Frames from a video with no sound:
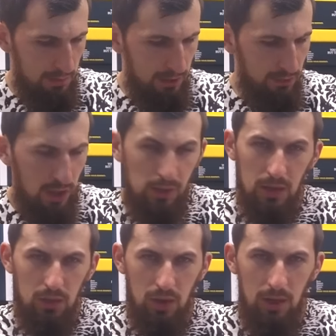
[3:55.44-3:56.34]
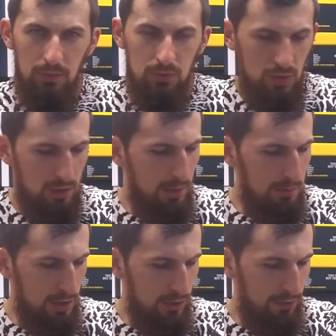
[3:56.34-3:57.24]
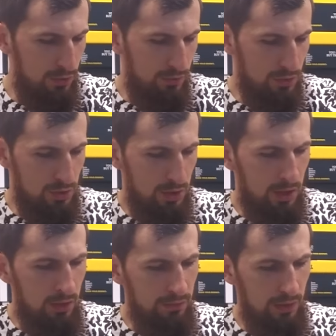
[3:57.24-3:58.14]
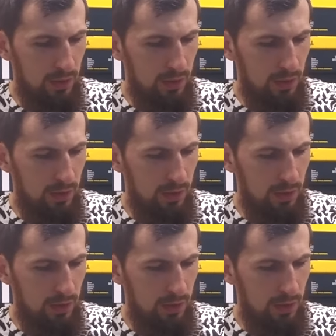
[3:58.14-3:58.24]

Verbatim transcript: Brawo, ja taki się kapnął, że nie ma mikrofonu włączonego,